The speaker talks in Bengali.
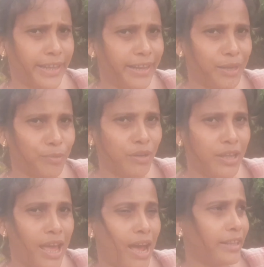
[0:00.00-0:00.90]
দেখাবো
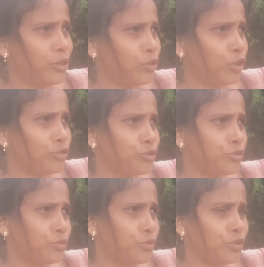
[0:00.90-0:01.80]
আর দেখো কত
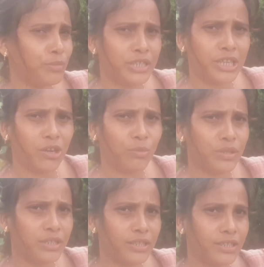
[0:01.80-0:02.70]
সুন্দর মিষ্টি হওয়া
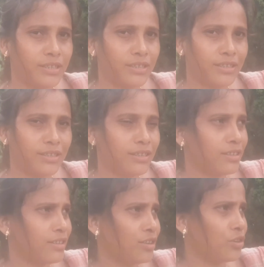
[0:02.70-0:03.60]
বইছে
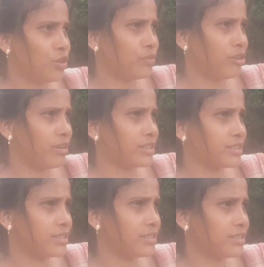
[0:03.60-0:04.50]
কত ভালো লাগছে